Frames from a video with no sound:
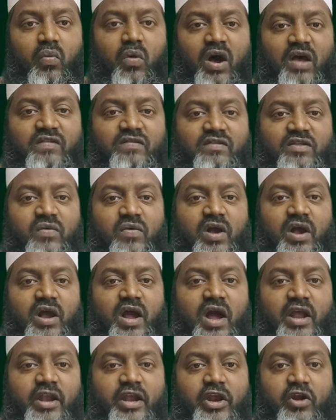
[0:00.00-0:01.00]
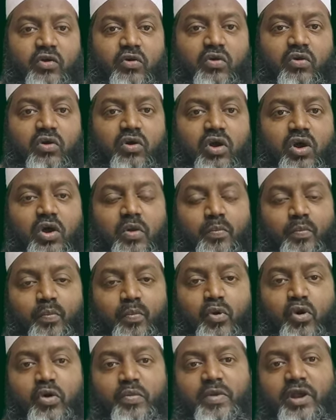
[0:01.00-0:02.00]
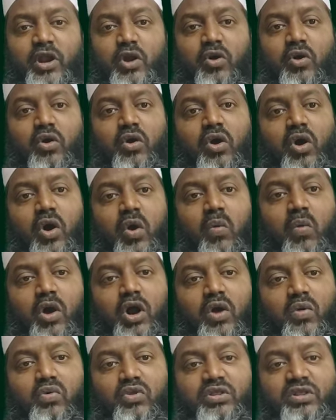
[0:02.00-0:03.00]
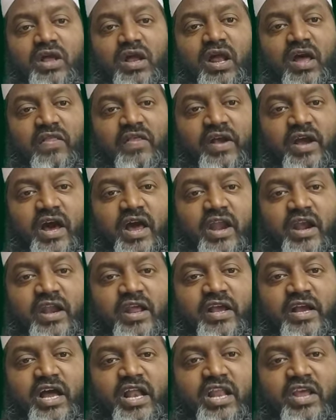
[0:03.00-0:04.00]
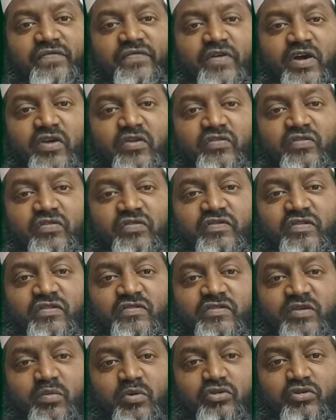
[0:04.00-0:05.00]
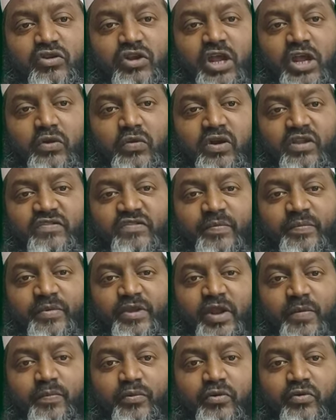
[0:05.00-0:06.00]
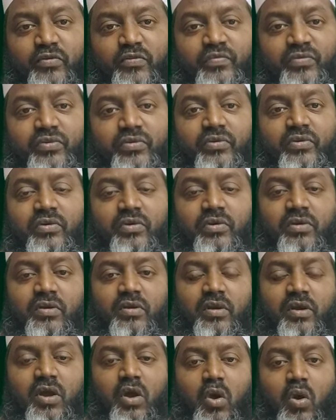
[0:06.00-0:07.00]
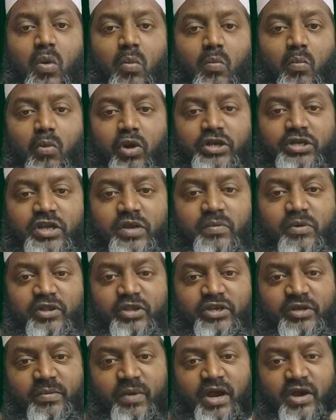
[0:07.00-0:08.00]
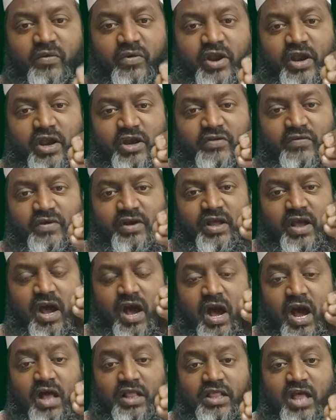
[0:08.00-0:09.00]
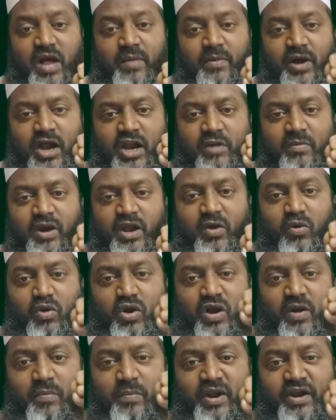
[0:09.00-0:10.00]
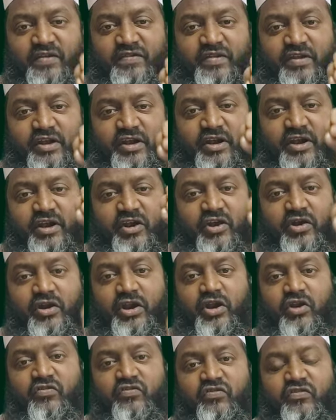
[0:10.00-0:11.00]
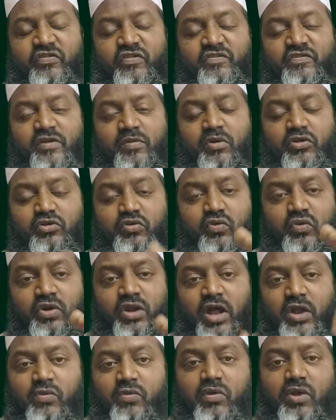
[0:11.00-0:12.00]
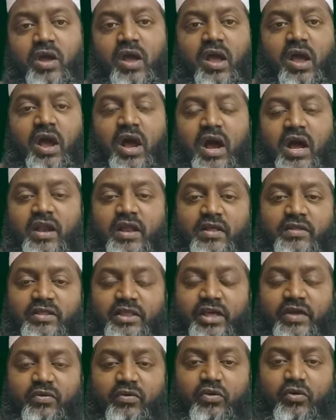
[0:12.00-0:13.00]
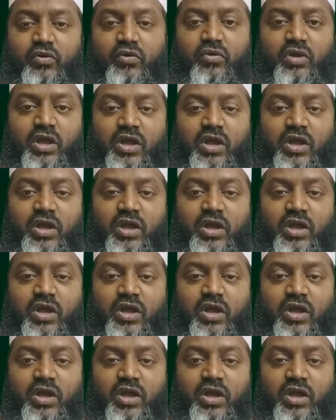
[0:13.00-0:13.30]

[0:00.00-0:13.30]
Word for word: వాస్తవంగా నేను భూమిలో ఒక ఉత్తరాధికారిని ఖలీఫాను సృష్టించబోతున్నాను అని చెప్పినప్పుడు మొట్టమొదటి మానవుడైనటువంటి ఆదాం అనబడే ఒక మనిషిని నేను నేను సృష్టించబోతూ ఉన్నాను అని దేవుడు